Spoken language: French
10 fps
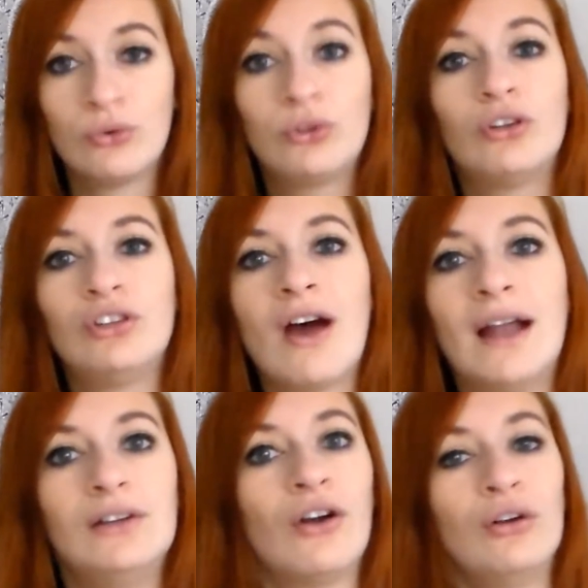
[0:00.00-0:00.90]
Donc encore
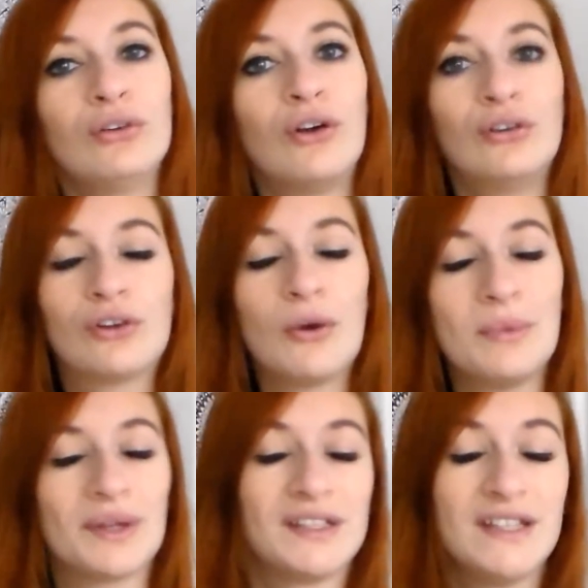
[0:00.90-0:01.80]
un grand grand grand
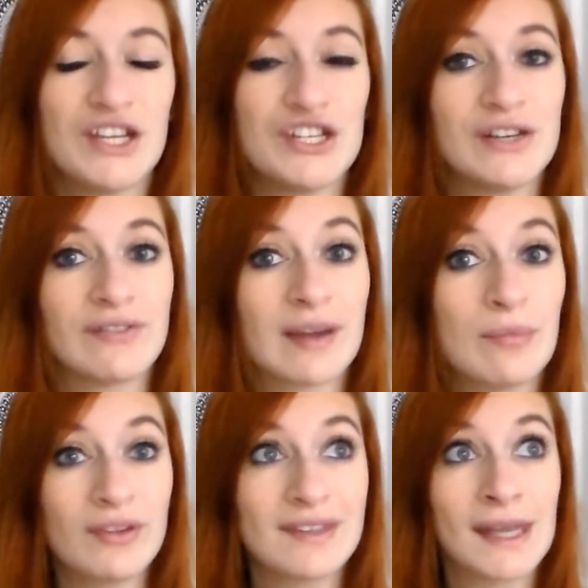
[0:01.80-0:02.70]
merci et j'ai
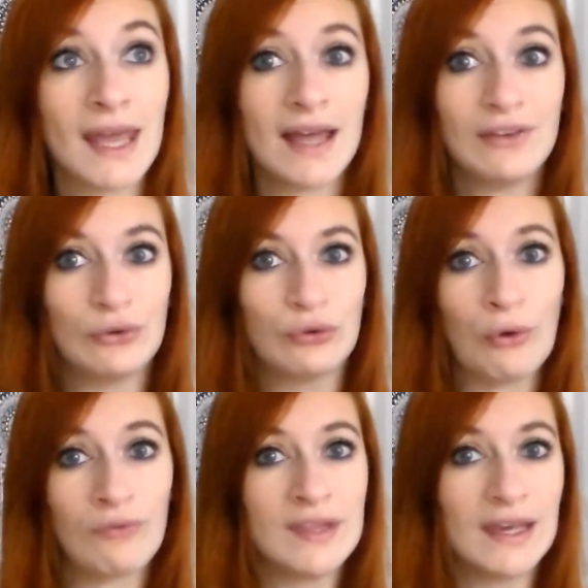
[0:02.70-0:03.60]
vraiment très hâte de
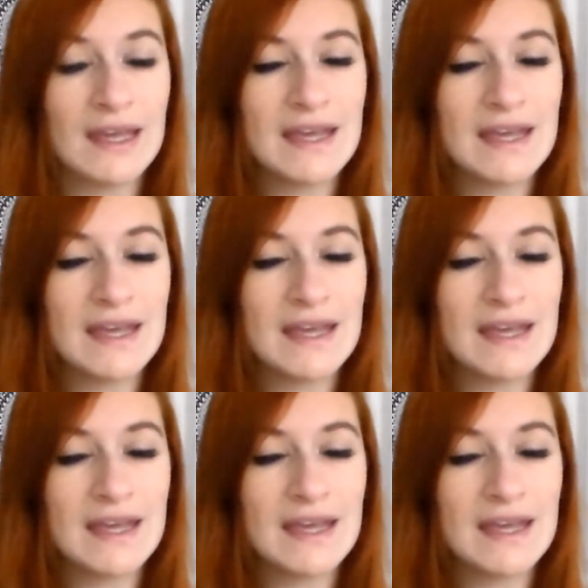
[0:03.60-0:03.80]
revenir